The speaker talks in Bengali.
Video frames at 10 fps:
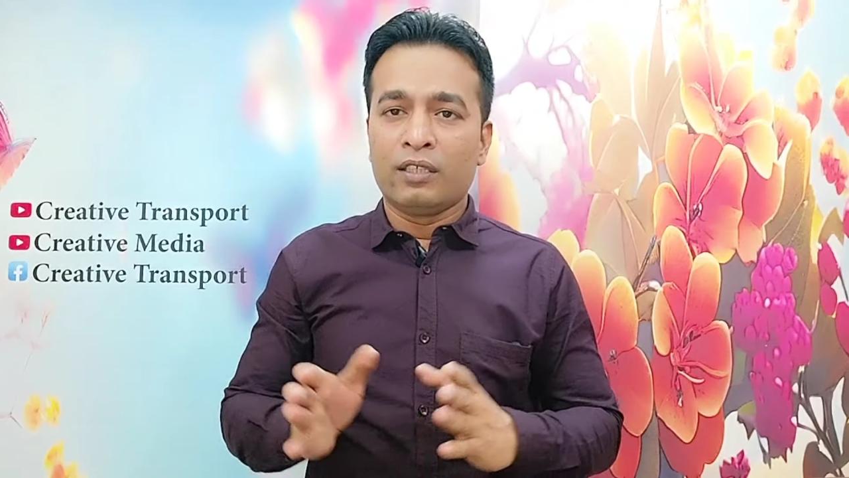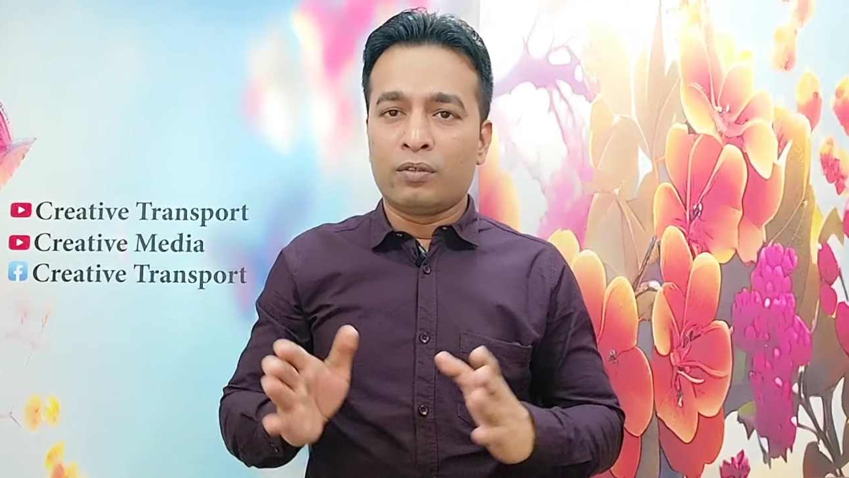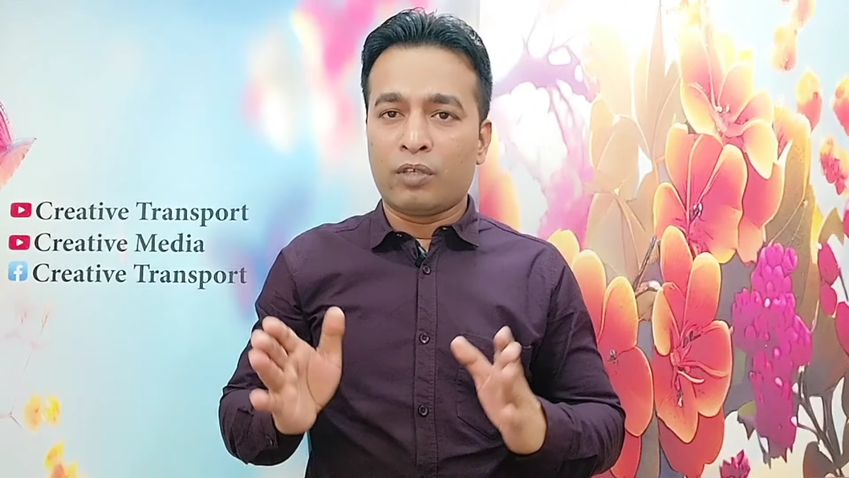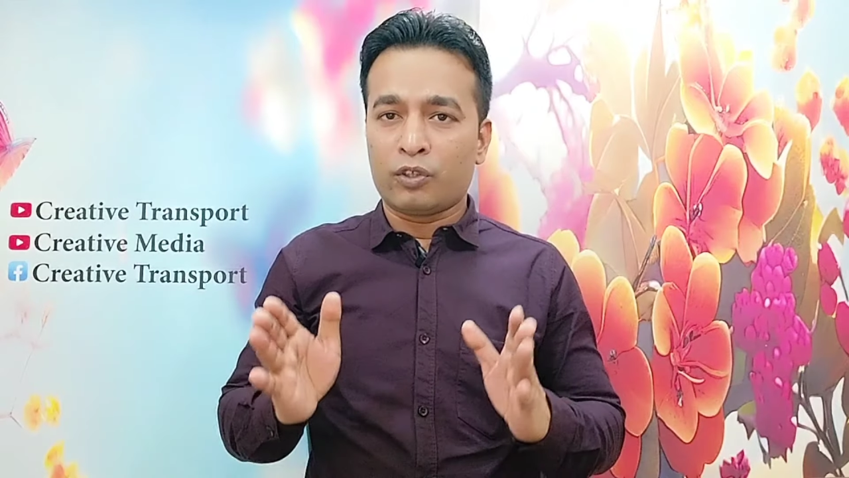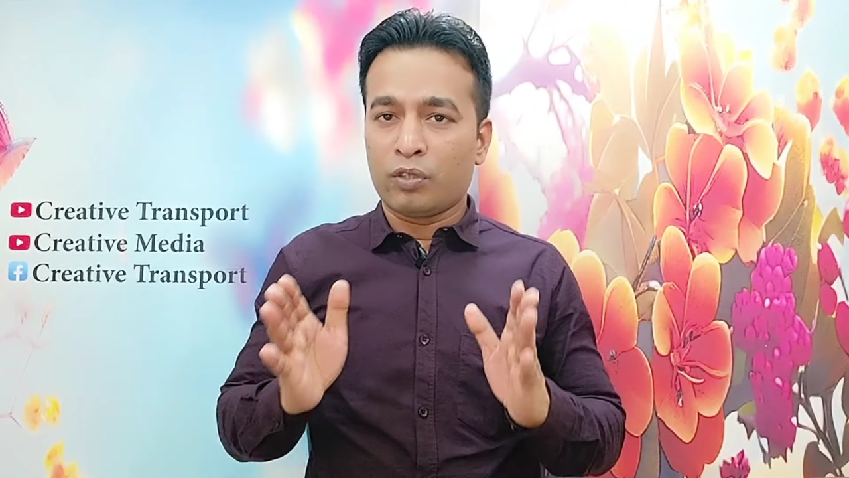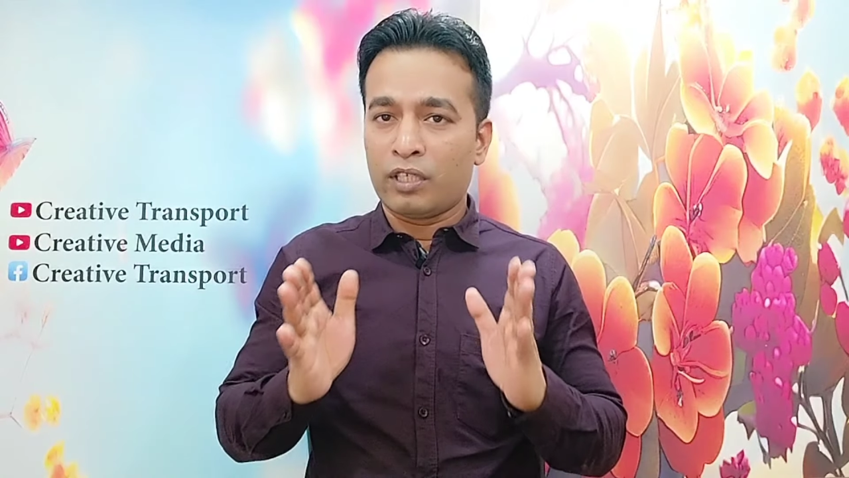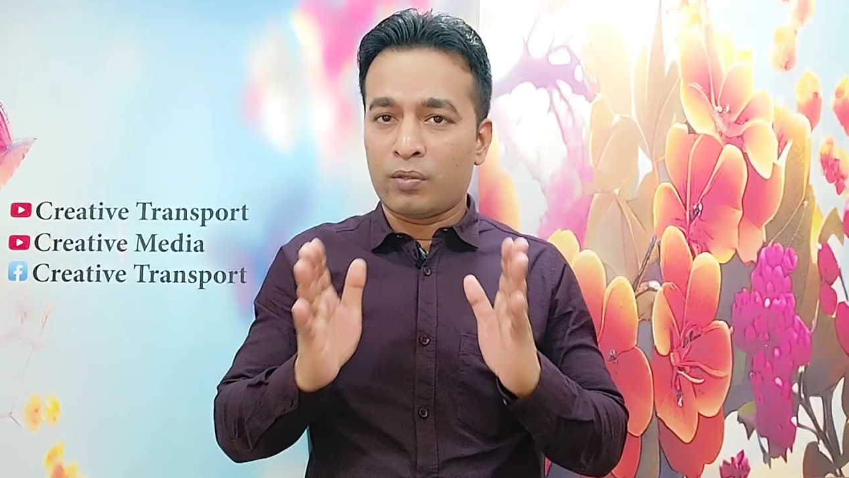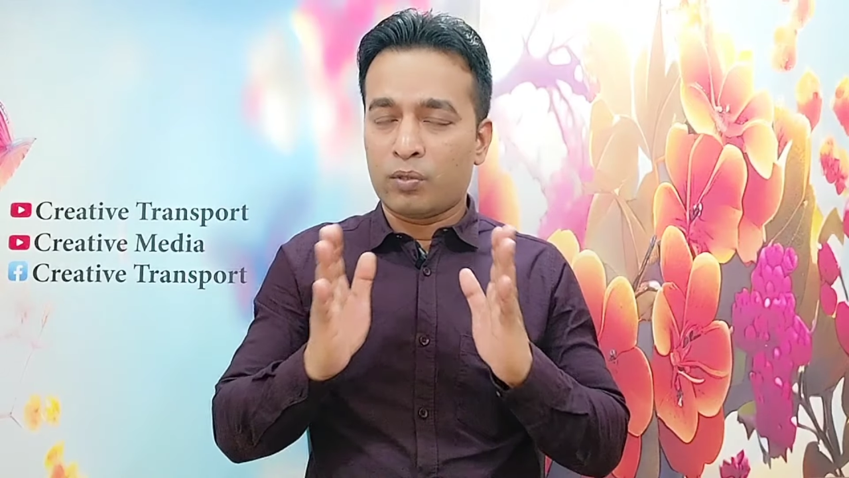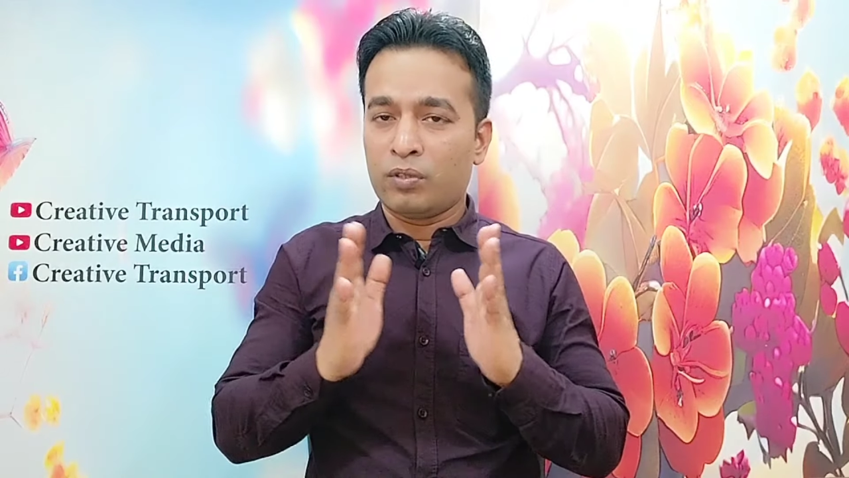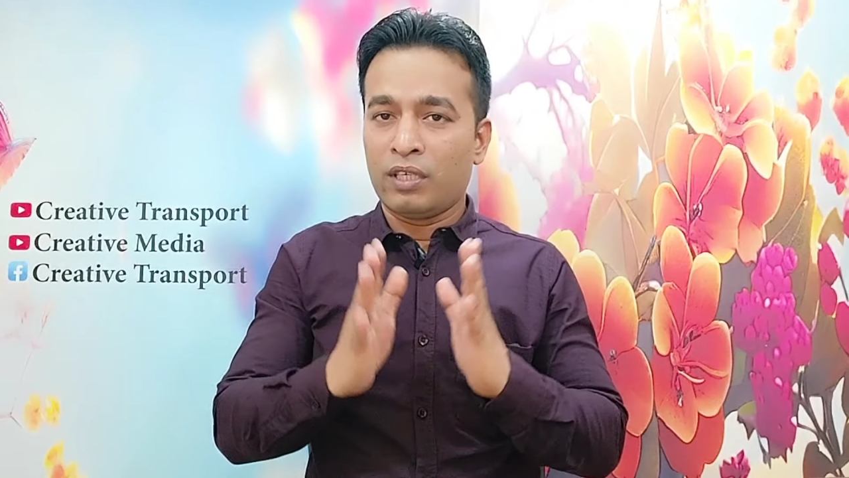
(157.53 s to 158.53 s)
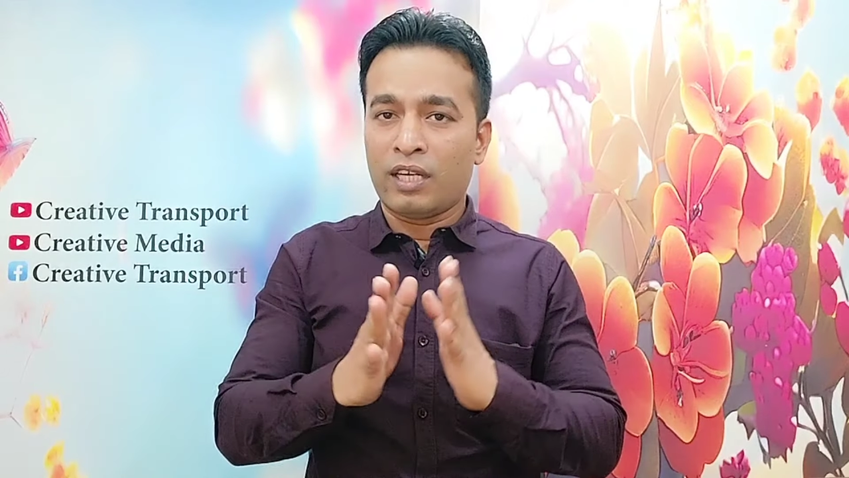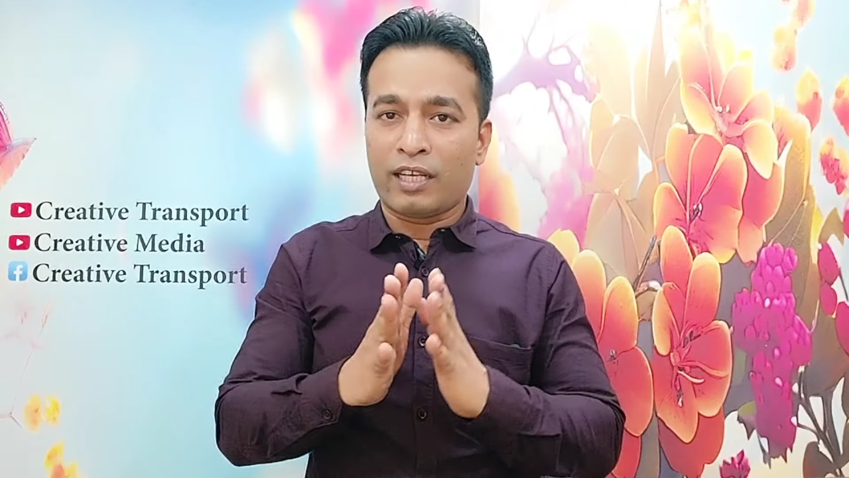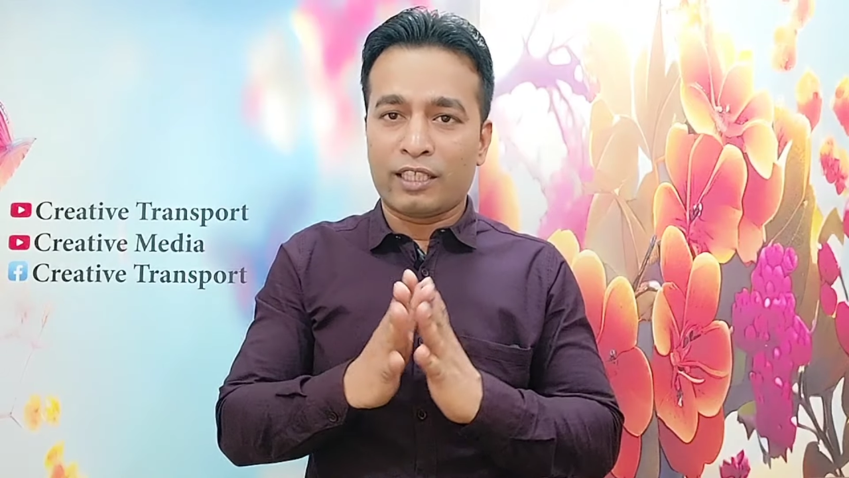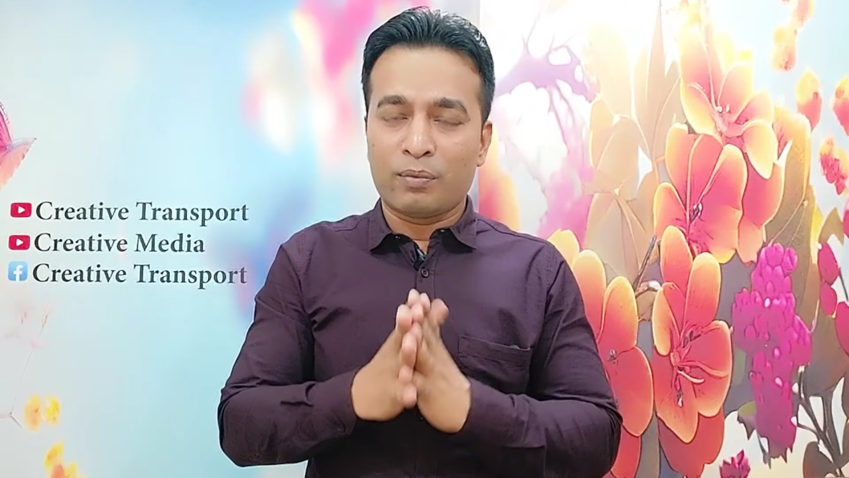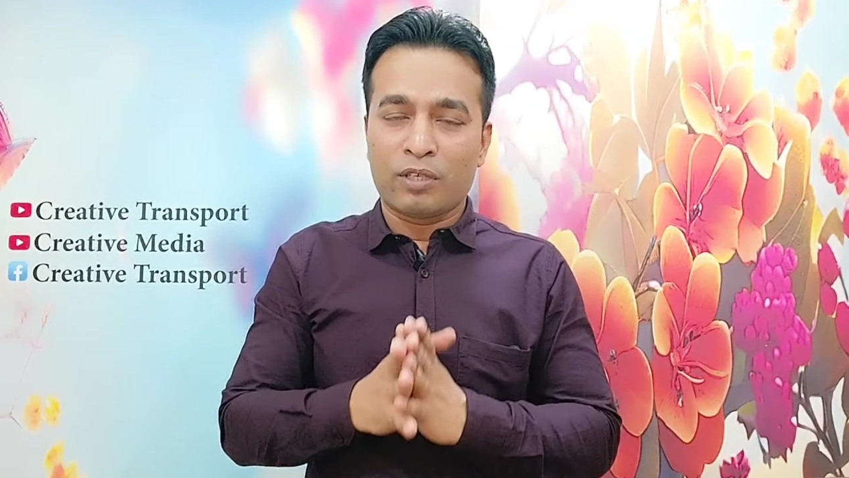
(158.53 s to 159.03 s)
তো আসলে কতদিন
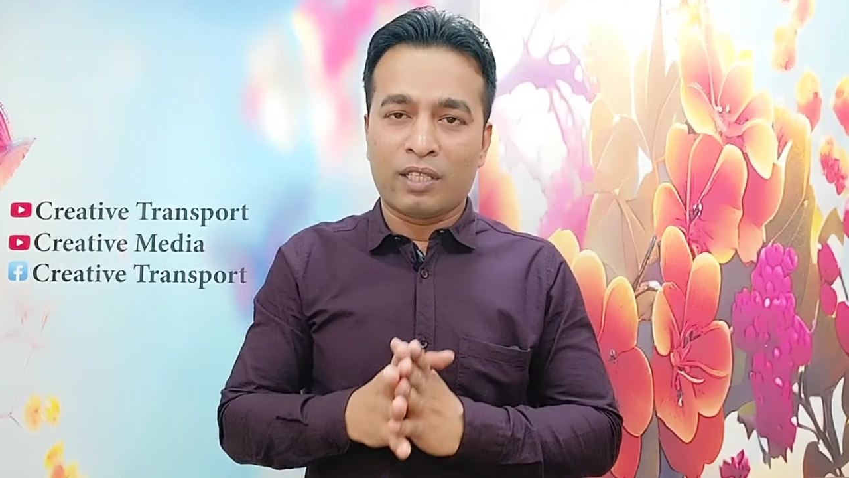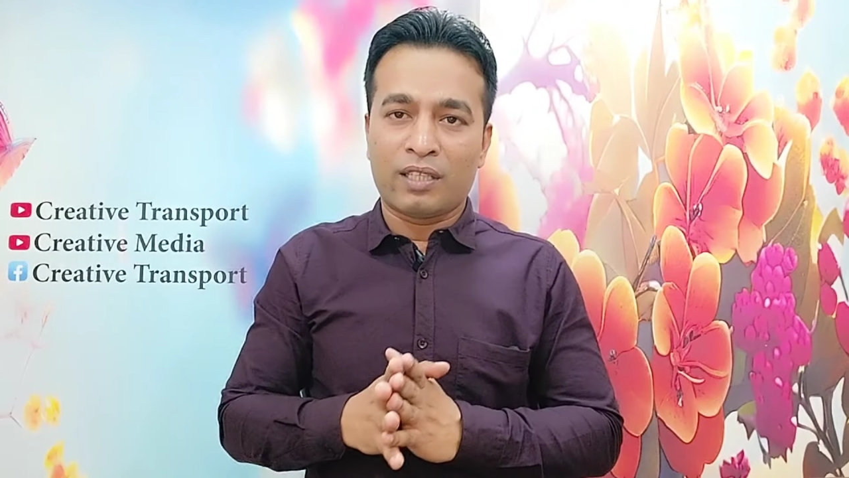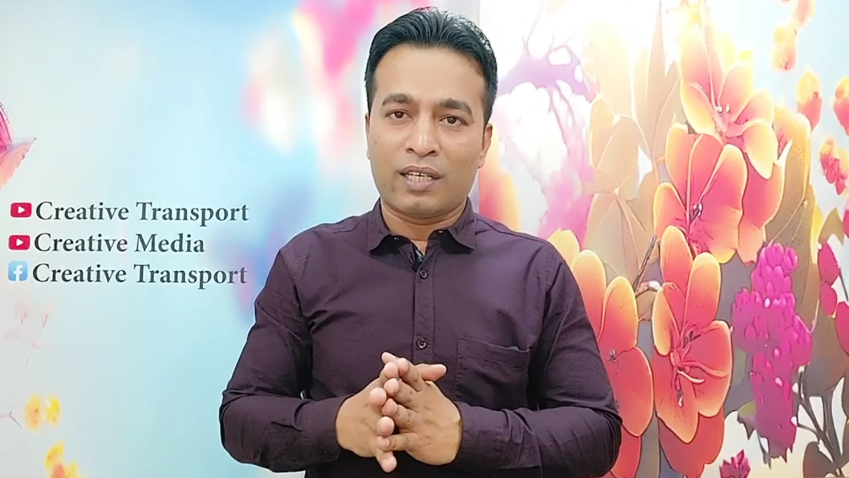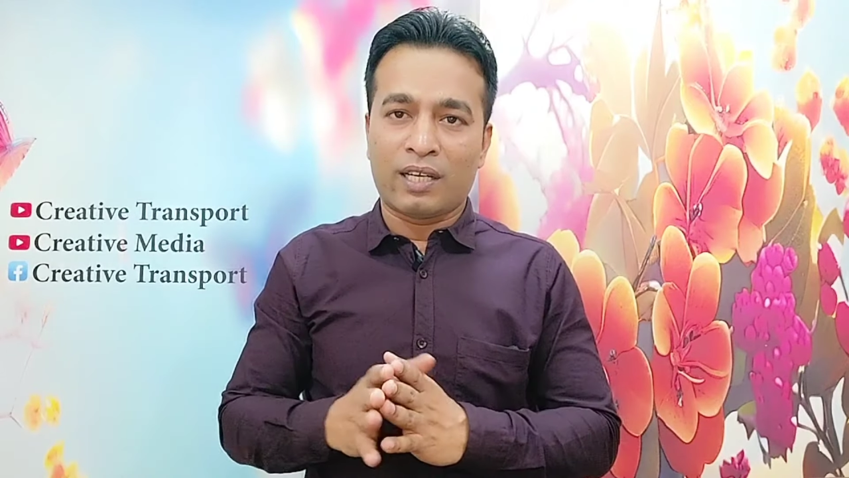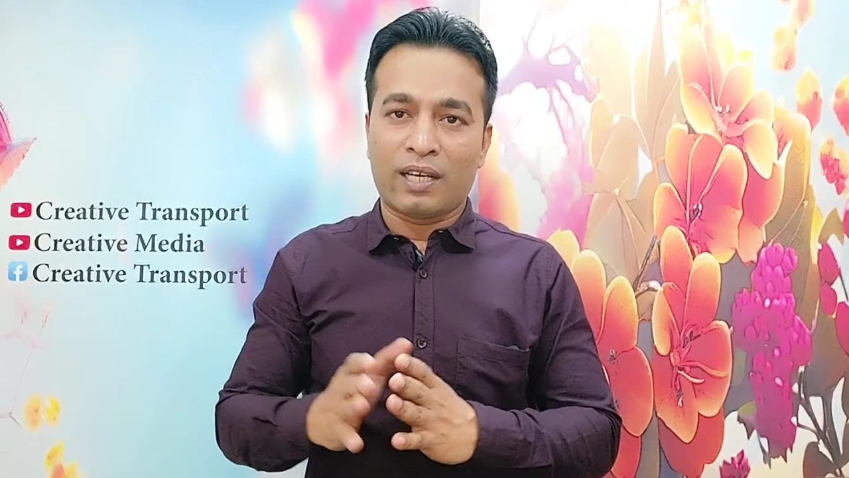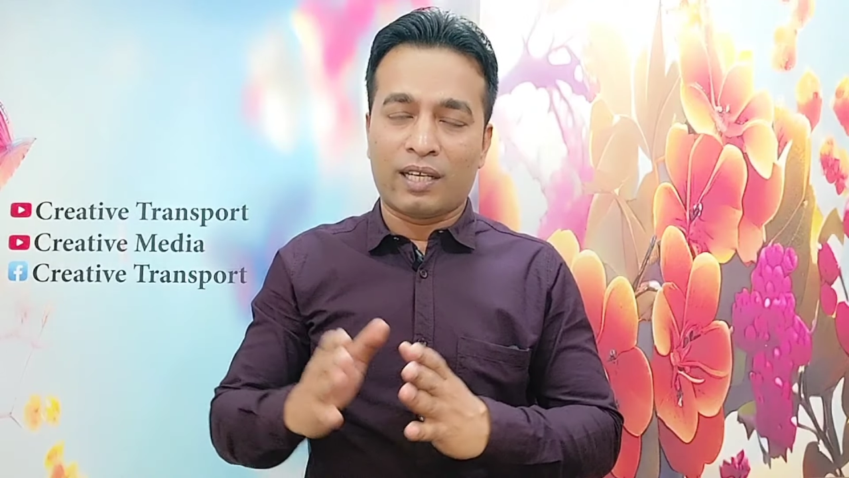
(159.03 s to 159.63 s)
লাগতে পারে তারা